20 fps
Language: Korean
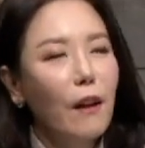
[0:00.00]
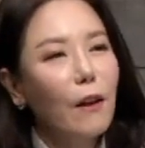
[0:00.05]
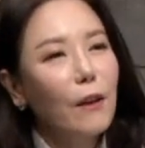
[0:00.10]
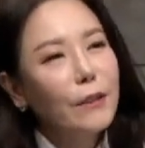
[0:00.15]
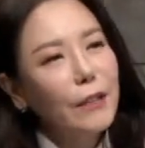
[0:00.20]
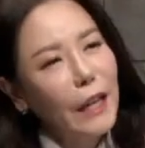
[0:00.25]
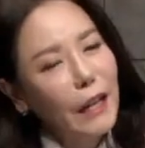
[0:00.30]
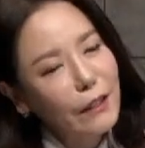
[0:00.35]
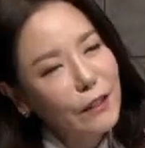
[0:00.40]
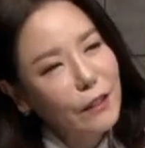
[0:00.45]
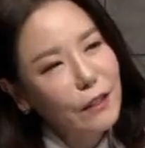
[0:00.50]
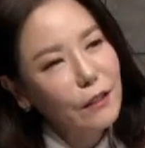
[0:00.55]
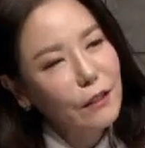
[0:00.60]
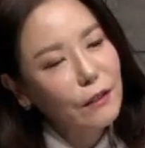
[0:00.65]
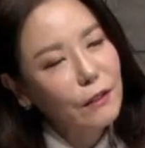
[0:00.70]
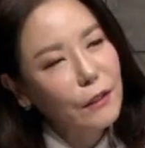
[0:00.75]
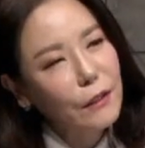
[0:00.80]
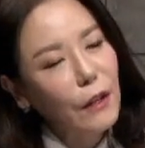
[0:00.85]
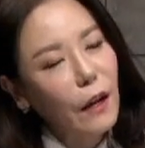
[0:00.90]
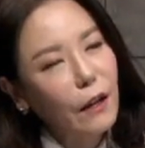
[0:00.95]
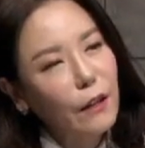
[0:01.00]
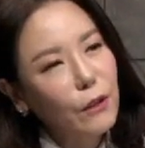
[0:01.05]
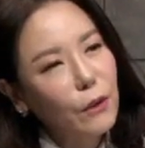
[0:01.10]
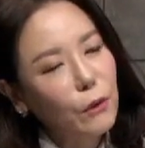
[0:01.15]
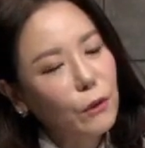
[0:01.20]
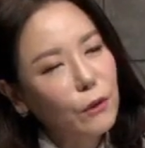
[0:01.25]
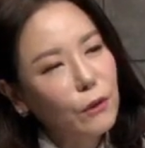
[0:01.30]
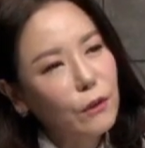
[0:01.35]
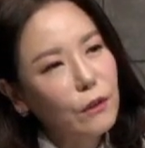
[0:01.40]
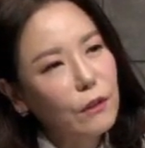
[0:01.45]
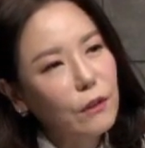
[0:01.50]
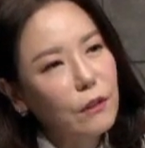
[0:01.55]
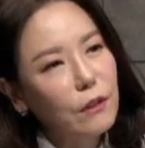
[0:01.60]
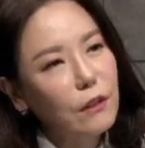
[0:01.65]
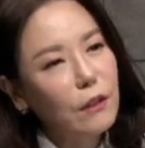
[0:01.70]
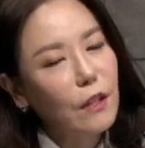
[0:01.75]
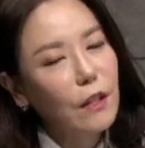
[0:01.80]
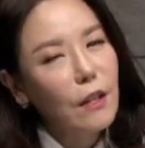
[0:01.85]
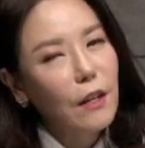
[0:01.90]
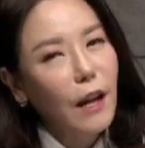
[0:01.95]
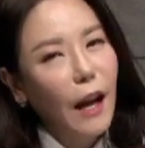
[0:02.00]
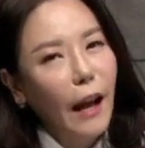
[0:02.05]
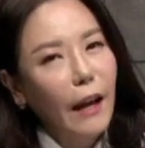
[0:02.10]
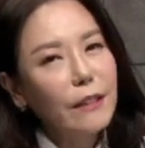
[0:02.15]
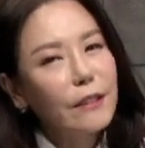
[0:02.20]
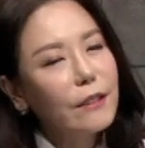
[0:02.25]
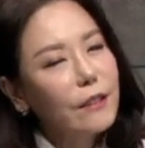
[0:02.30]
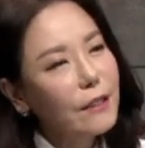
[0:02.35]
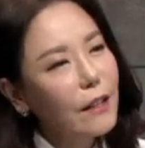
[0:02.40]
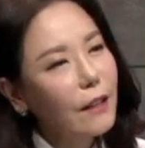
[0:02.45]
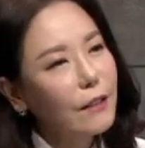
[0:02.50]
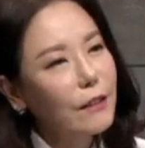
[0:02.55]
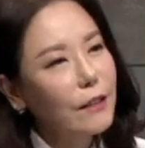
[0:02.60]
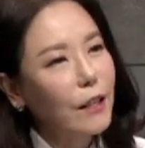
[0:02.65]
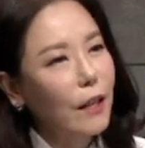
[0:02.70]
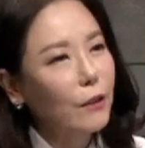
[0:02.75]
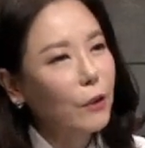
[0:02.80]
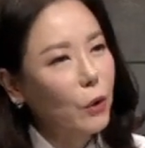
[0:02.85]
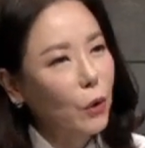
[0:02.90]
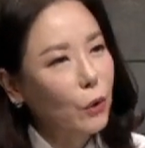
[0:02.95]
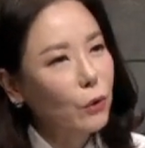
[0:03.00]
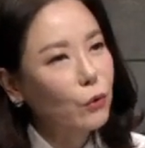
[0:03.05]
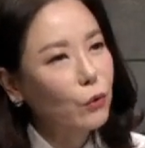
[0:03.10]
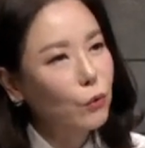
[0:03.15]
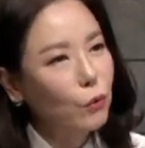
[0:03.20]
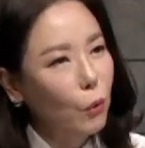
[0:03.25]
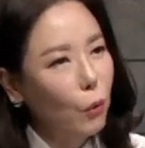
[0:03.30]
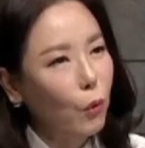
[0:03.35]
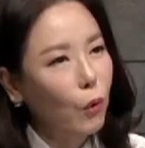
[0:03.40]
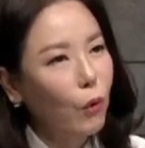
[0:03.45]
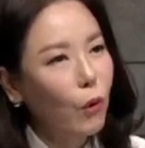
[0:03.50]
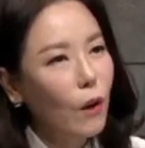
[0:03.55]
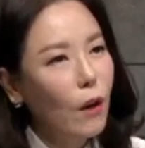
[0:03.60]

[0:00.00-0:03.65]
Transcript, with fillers: 사실 드라이어를 한시간 이상 켜두고